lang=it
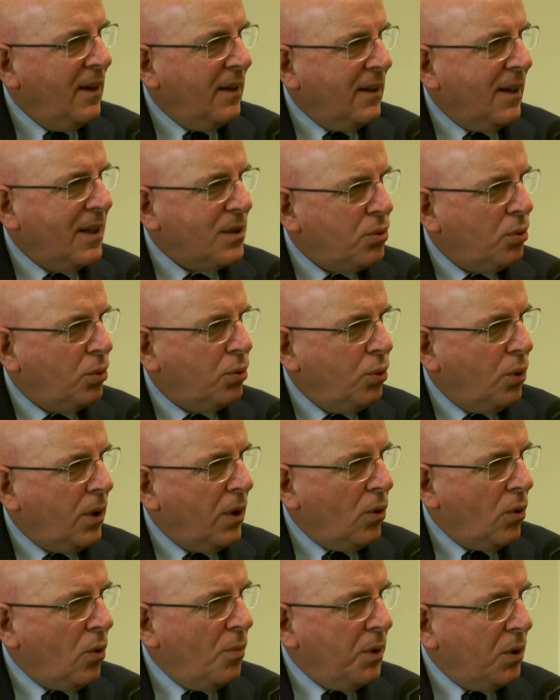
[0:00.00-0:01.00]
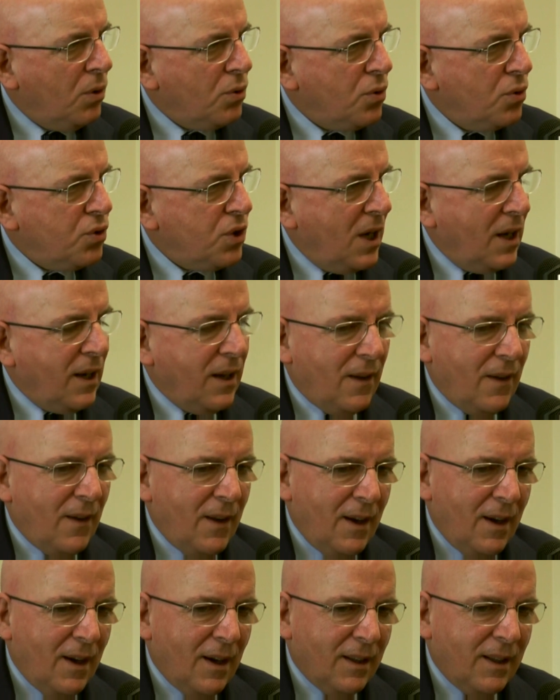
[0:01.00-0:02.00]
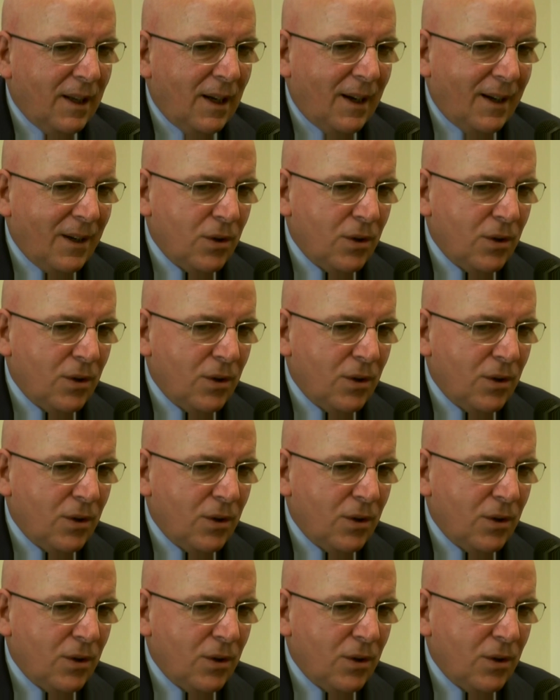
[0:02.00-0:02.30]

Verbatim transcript: nella struttura economico-sociale della